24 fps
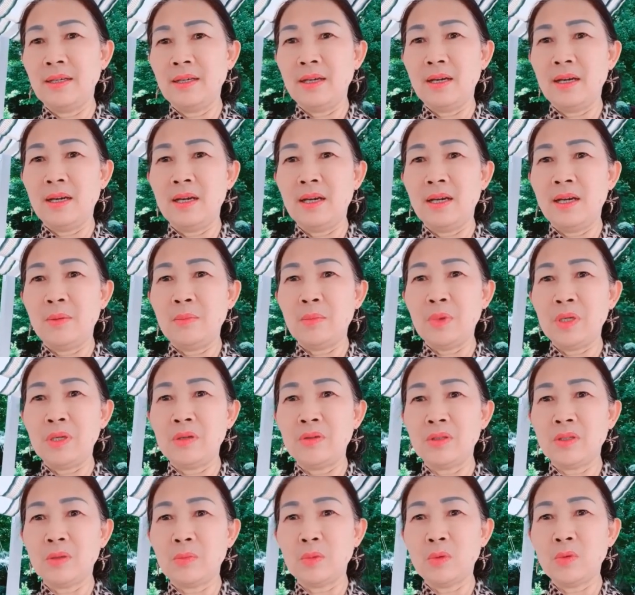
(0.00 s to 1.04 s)
啊，没有
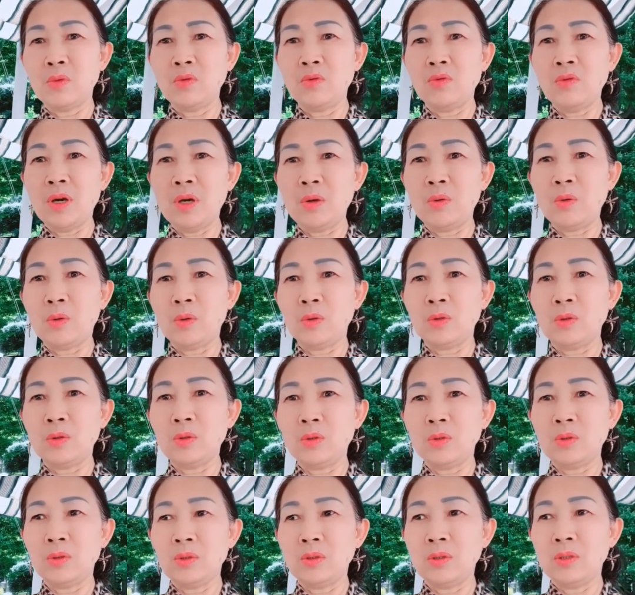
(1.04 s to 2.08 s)
什么户外活
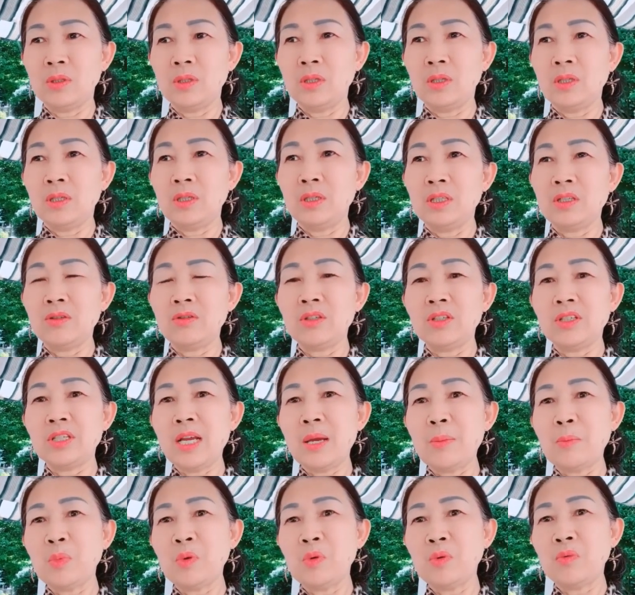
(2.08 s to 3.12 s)
动，就是
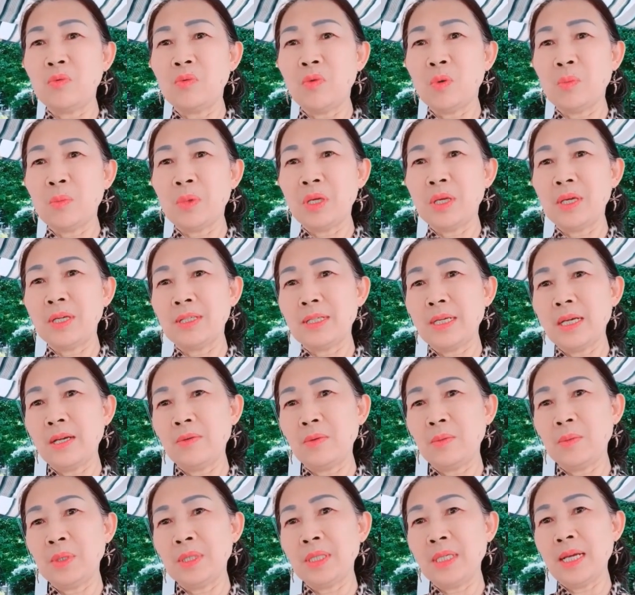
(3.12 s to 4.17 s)
散步，我们也在我
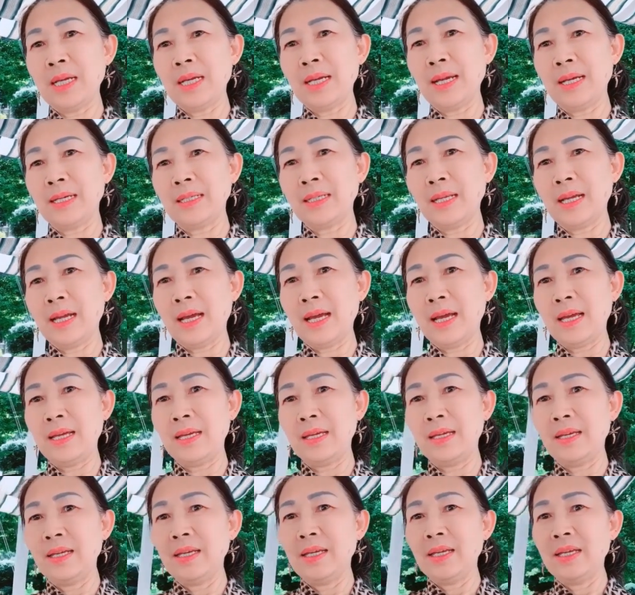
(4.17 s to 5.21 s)
们家阳台，
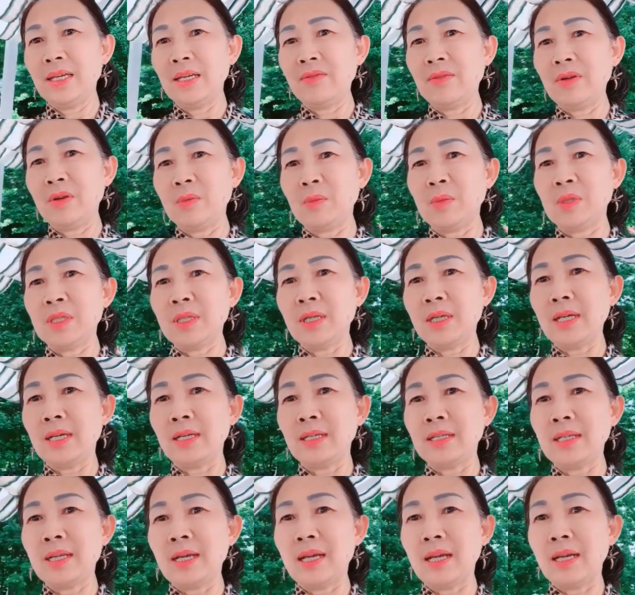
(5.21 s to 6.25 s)
因为我们家阳
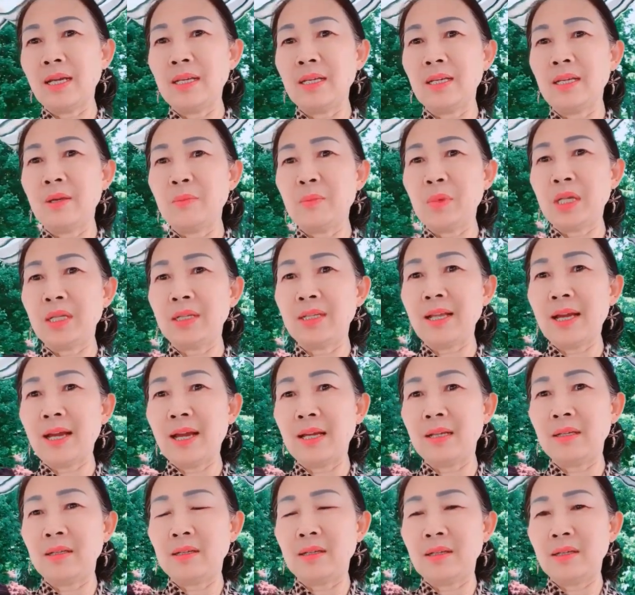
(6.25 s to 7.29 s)
台也蛮大
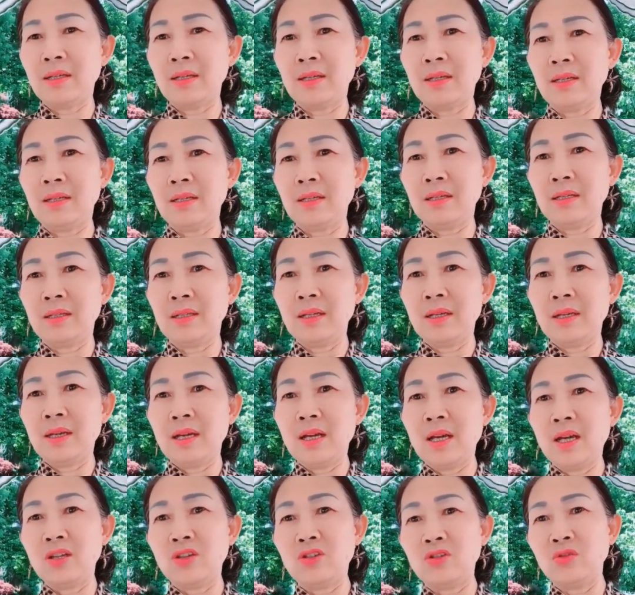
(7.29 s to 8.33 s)
的，哈，
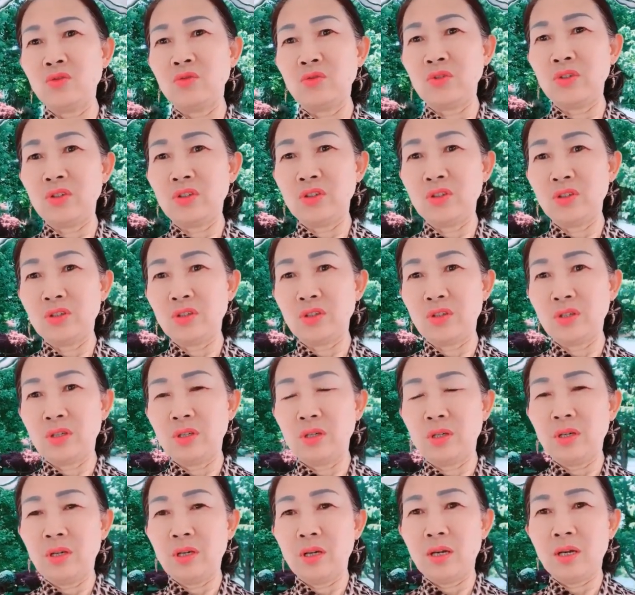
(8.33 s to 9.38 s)
很舒适，
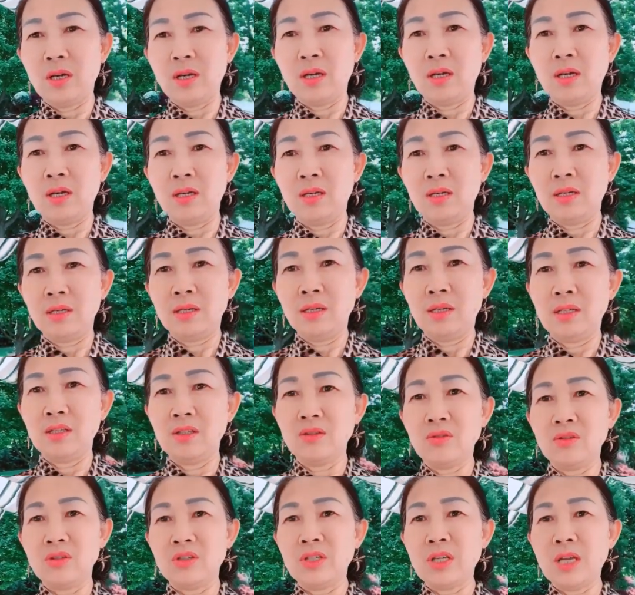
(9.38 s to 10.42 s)
啊，就
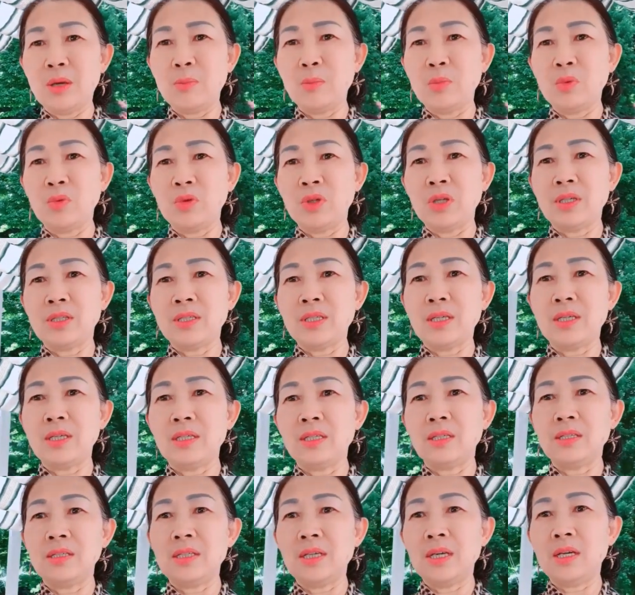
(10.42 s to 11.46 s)
是散步也在
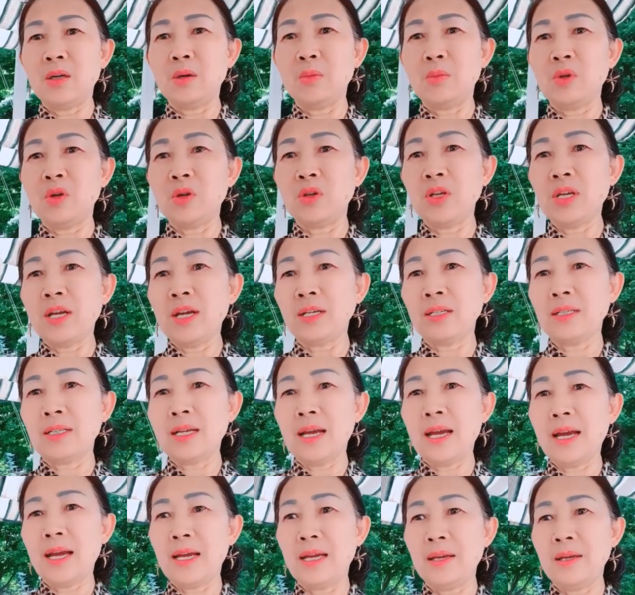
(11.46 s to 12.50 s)
也在后面阳
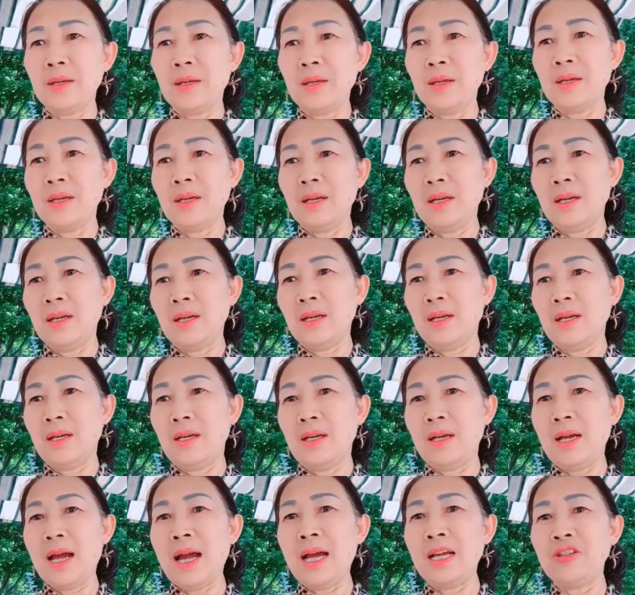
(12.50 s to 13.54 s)
台，啊，
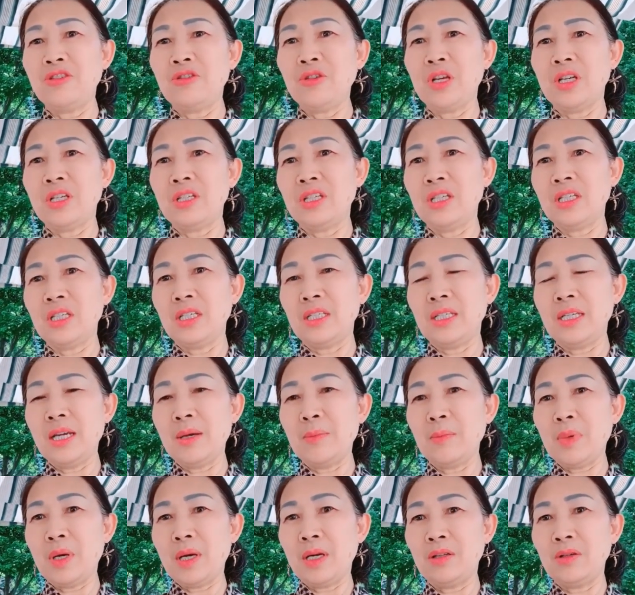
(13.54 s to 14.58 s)
安全起见
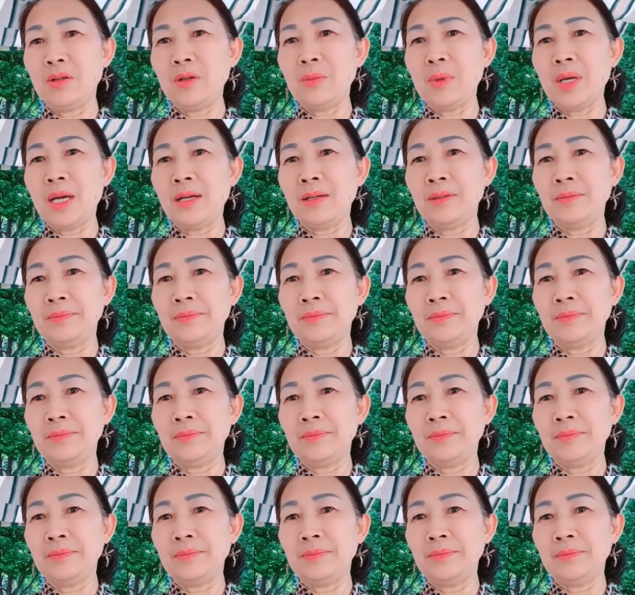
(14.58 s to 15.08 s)
吧，对吧？